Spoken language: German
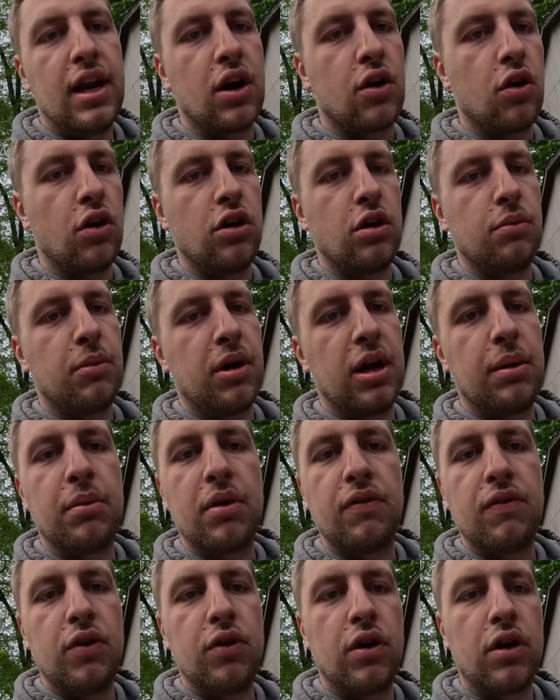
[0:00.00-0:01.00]
Da könnt ihr mal eben
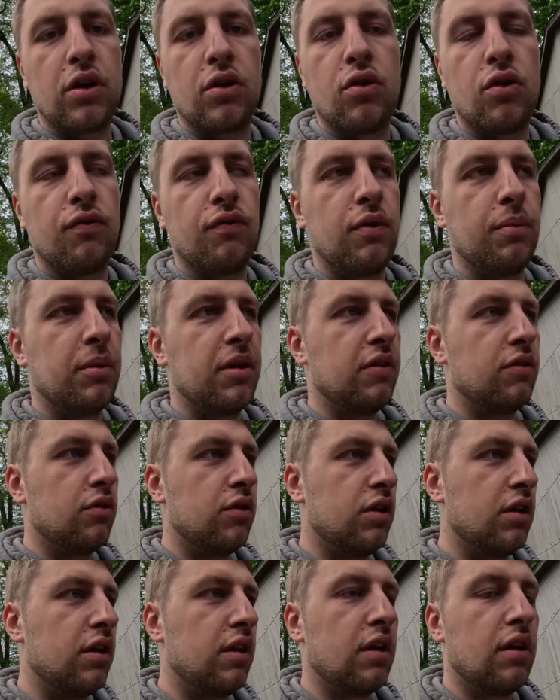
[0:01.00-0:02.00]
das Video angucken, wie man so
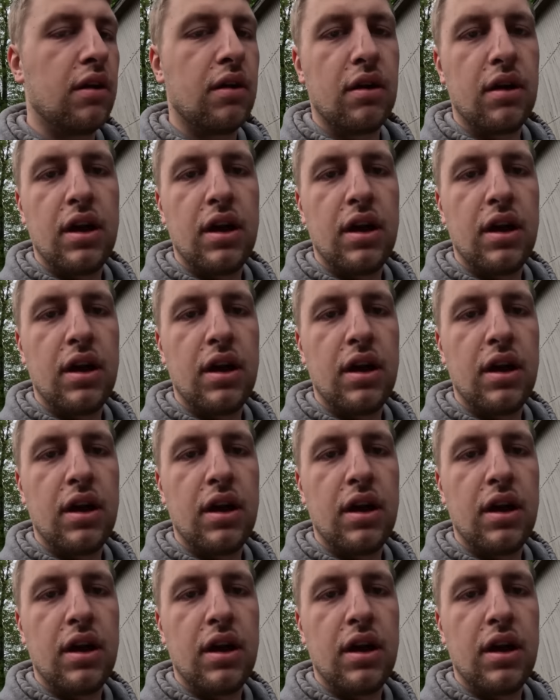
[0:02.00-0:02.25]
eine